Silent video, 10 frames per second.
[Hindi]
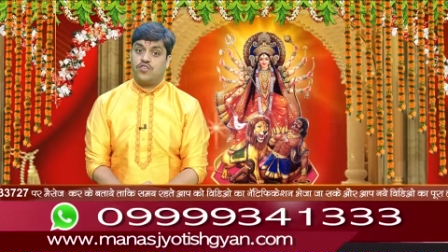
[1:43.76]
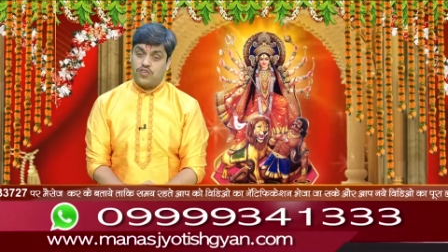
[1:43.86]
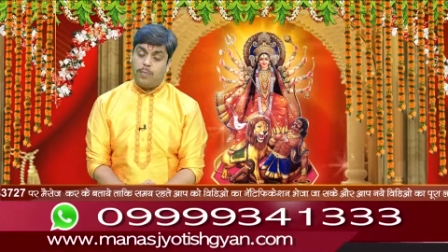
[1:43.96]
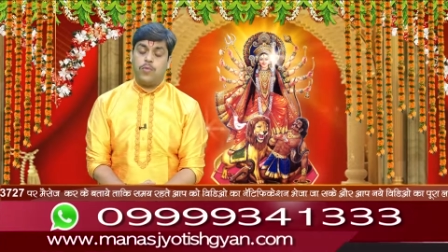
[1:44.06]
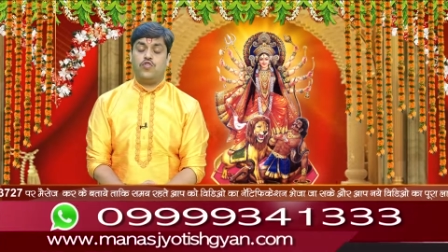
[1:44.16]

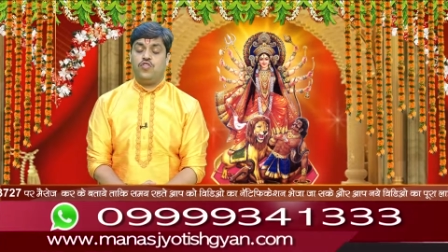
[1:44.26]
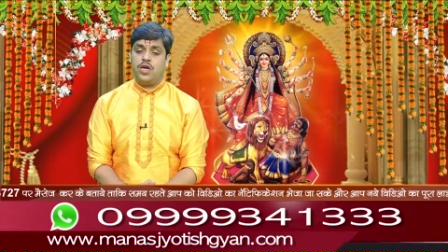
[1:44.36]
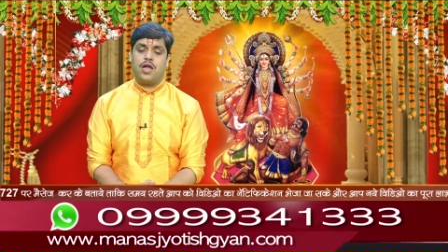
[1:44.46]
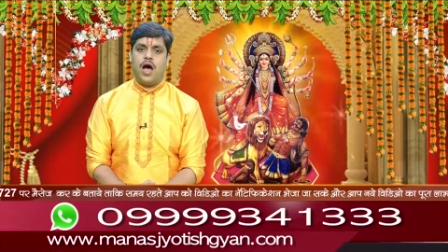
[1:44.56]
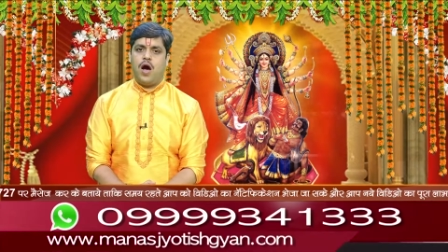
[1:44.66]
सब कुछ
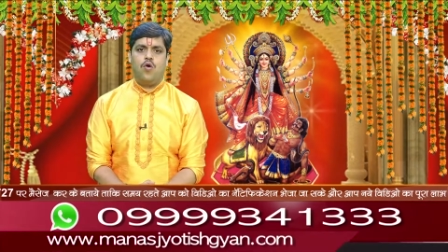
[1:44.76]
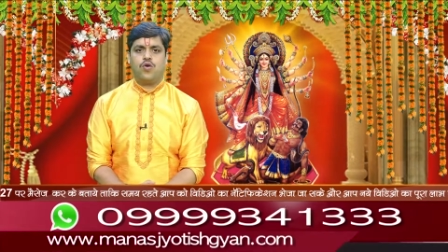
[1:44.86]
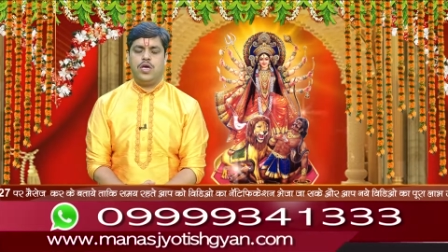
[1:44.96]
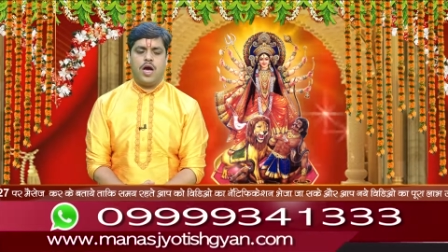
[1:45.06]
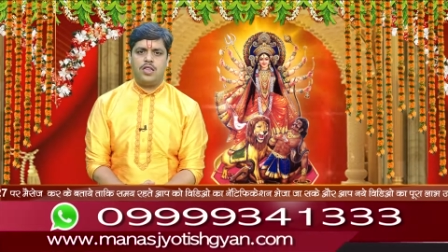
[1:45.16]
दिख रहा हो
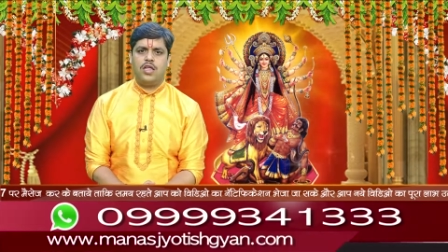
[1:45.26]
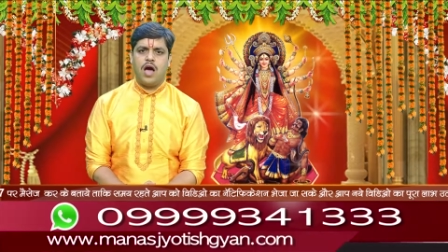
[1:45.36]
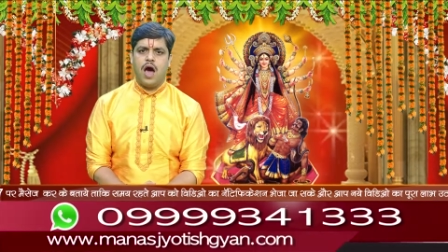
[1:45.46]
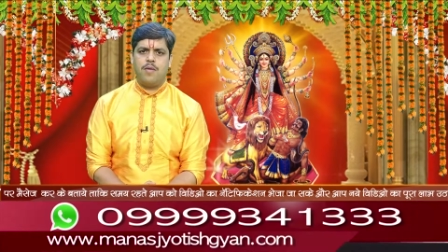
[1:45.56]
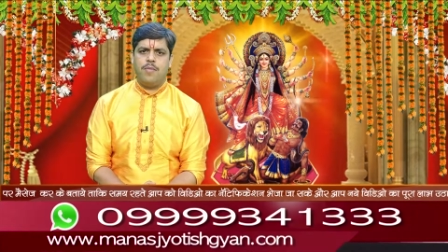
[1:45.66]
कि
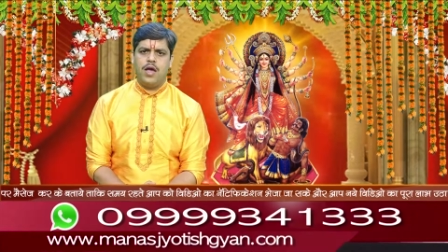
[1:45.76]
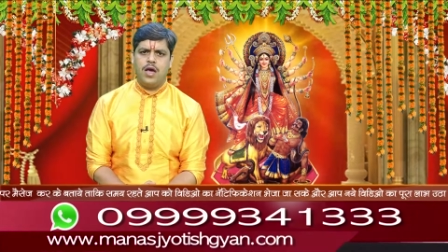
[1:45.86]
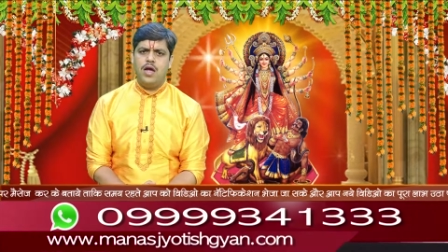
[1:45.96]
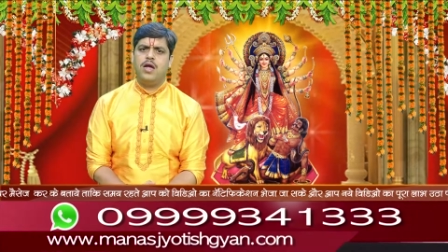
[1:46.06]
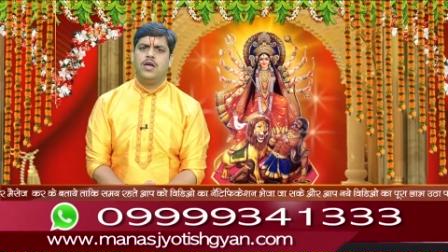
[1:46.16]
अंधकारमय
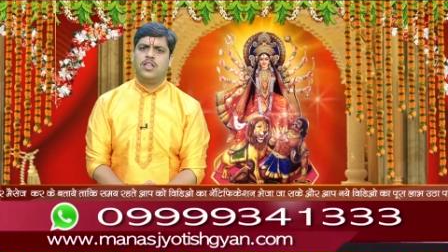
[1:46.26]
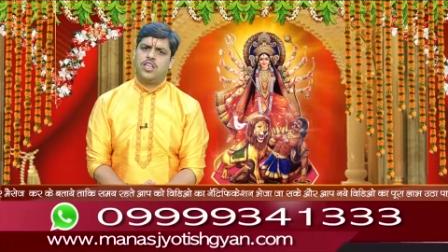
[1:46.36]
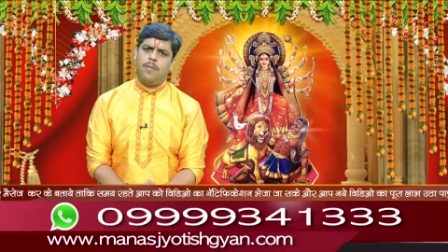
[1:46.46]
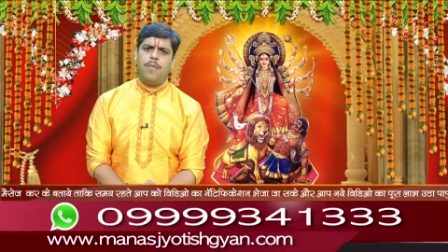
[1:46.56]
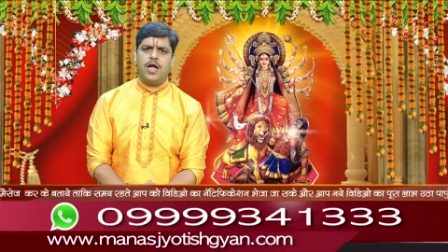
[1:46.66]
है
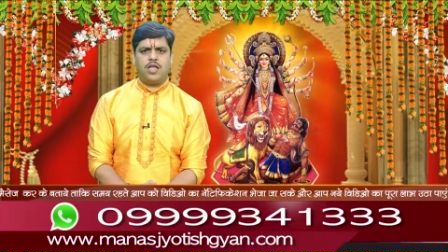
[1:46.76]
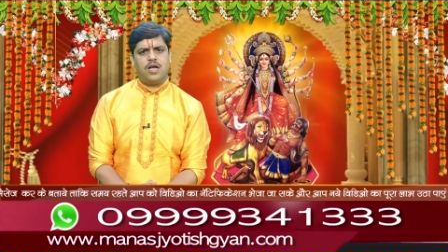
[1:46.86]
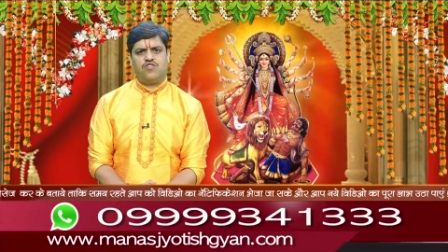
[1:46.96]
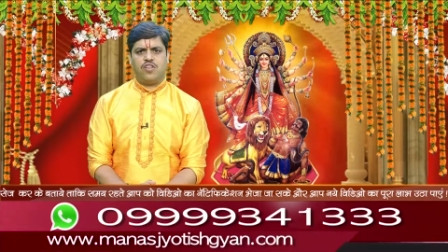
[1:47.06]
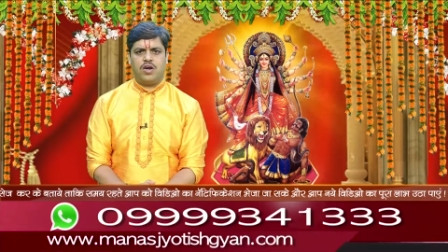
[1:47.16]
तब माता
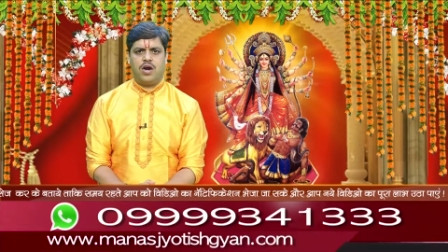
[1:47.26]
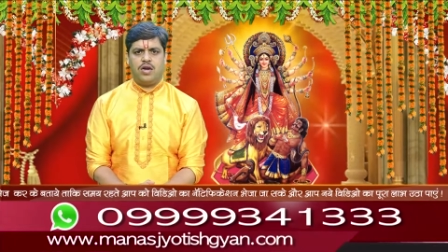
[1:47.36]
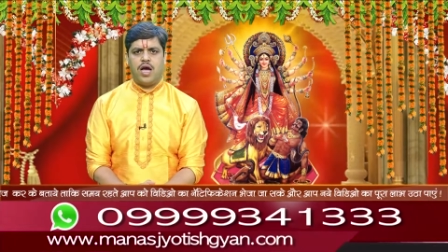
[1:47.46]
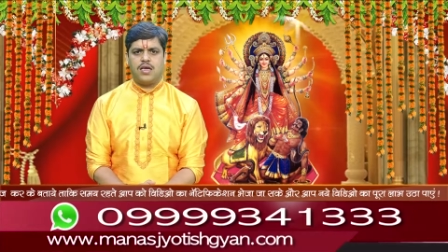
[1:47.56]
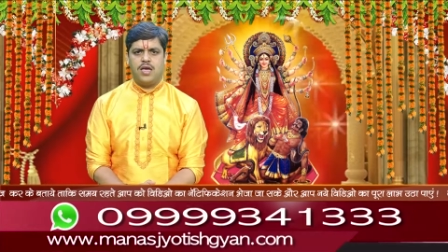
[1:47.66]

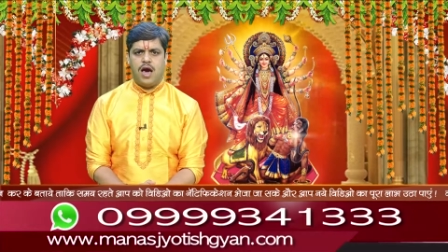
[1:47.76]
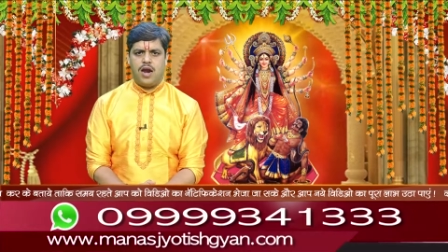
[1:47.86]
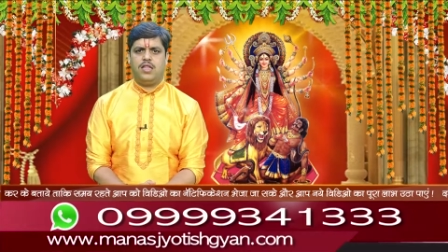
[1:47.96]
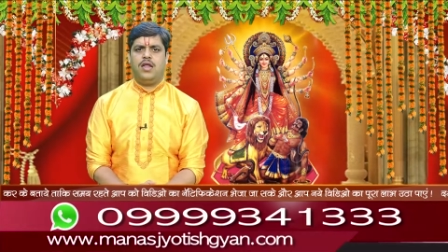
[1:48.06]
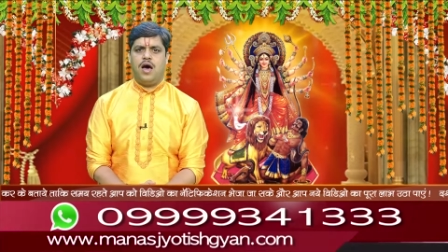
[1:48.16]
चंद्रघंटा की
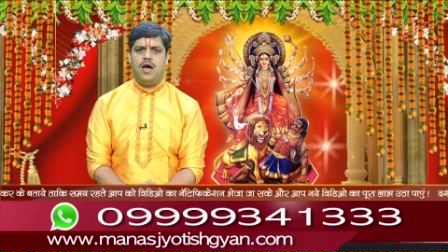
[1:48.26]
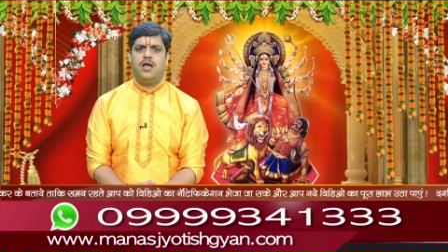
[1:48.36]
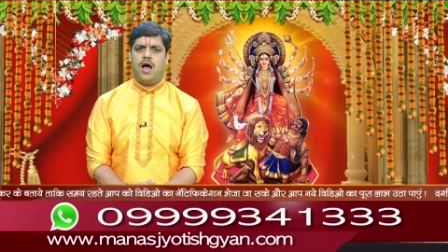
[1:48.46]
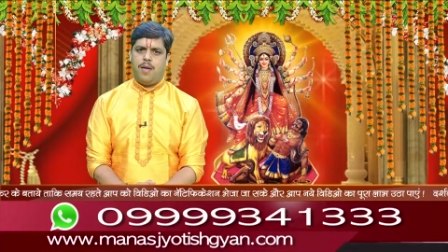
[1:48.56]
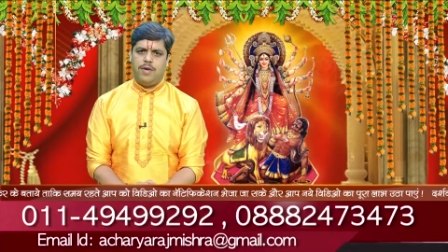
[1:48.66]
आराधना
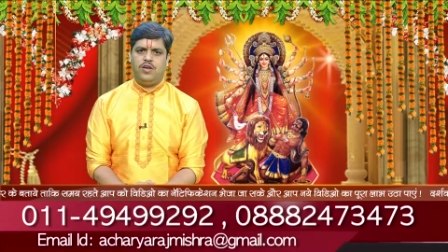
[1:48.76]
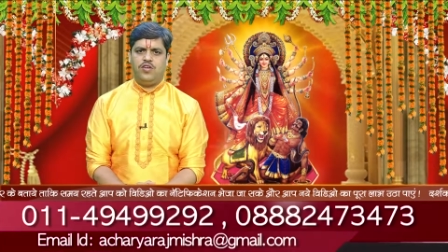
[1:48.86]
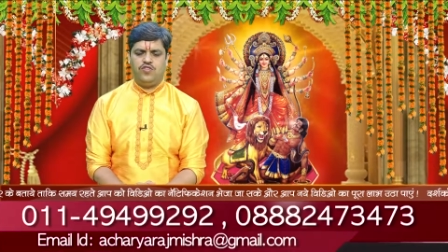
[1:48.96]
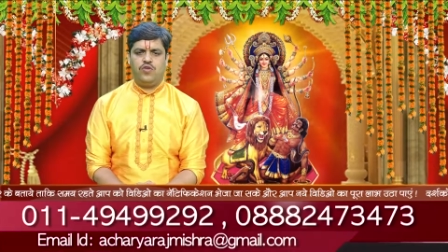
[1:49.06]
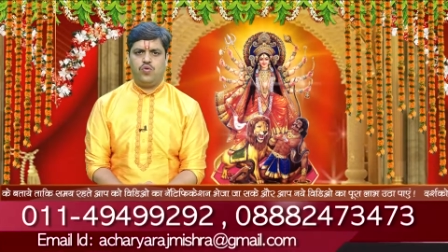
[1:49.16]
हमें
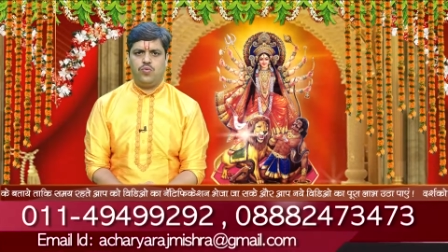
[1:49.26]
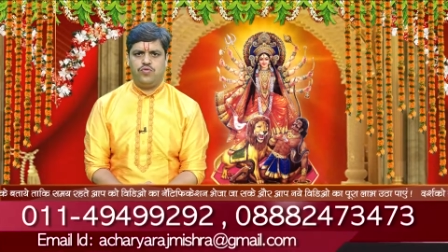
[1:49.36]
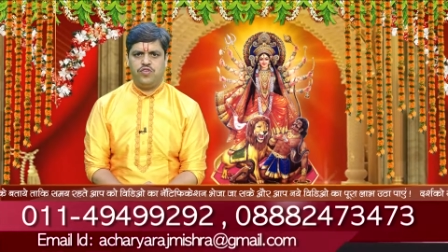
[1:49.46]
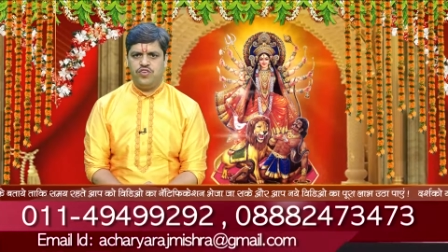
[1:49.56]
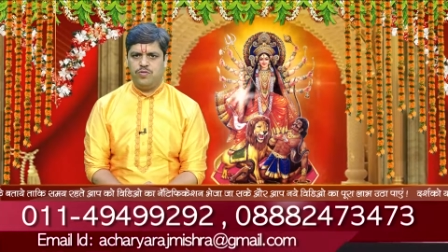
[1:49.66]
निश्चित रूप
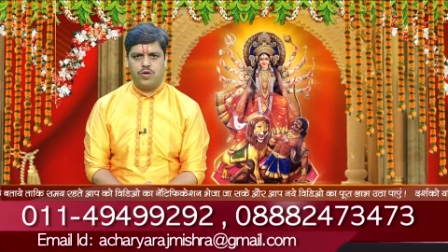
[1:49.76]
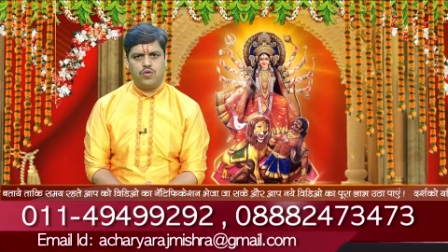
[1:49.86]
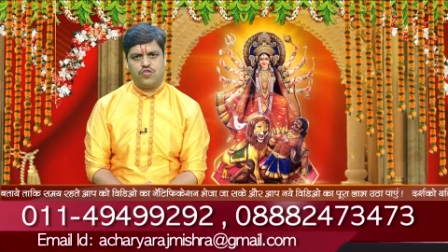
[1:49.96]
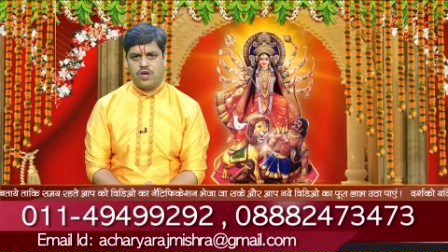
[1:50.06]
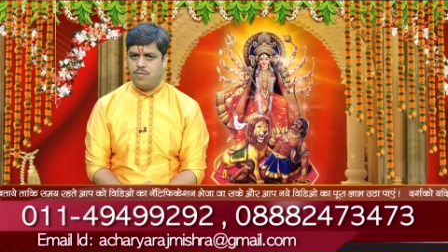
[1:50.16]
से जीवन को
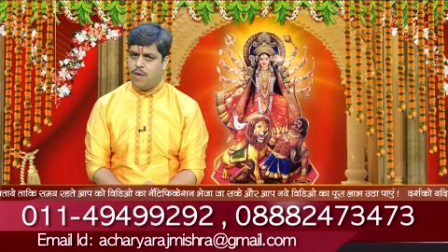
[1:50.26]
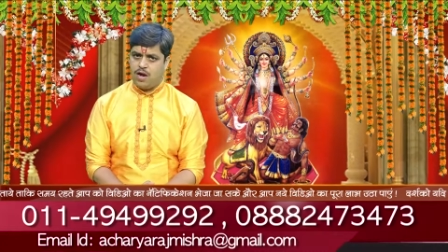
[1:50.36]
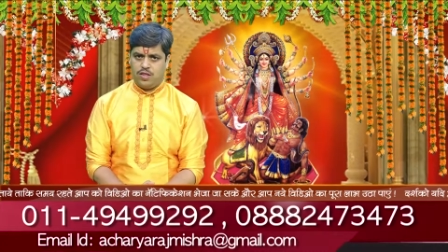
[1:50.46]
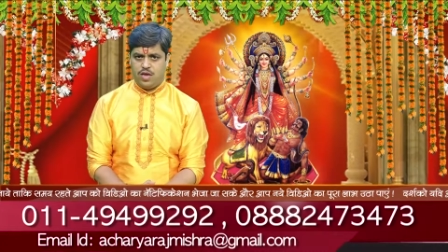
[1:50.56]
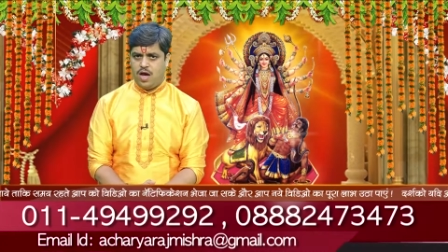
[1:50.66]
सही
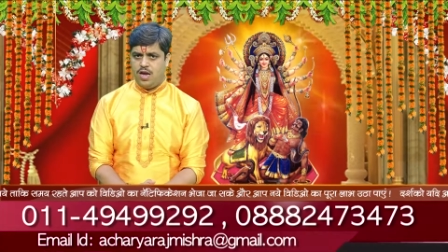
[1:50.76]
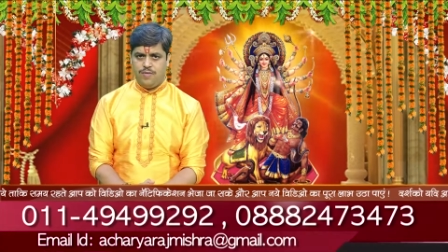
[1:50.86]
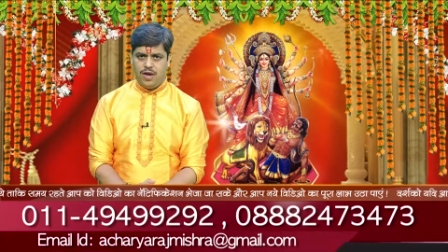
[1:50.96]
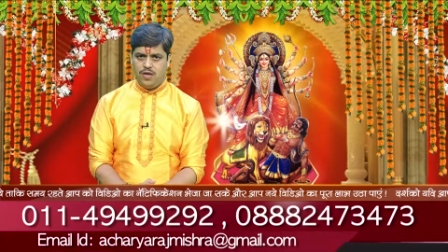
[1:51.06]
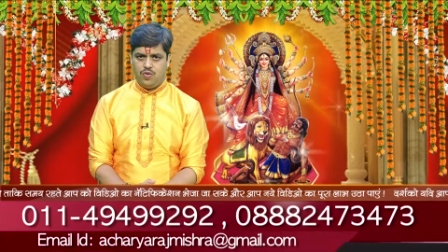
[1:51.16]
मार्ग दिखाने
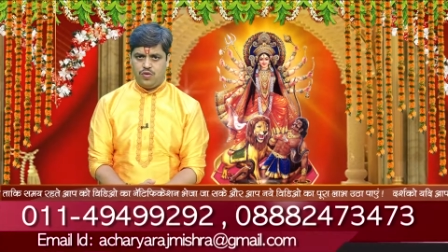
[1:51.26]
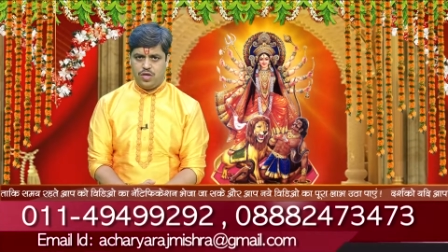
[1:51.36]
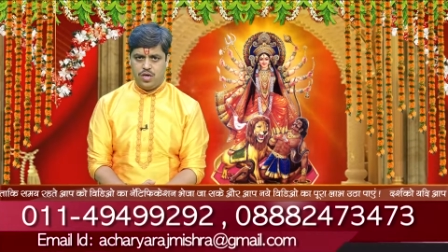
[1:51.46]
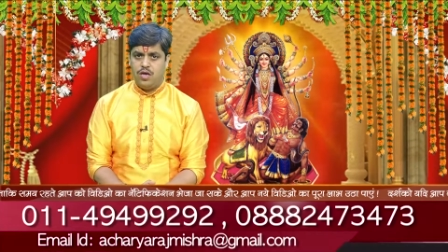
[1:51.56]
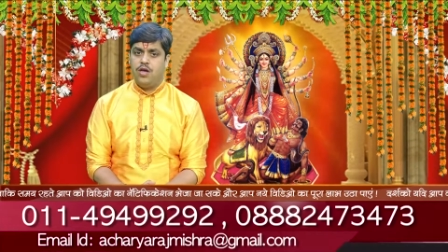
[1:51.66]
वाली होती
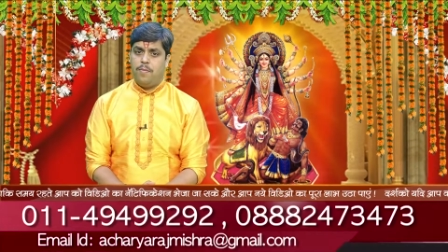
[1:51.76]
है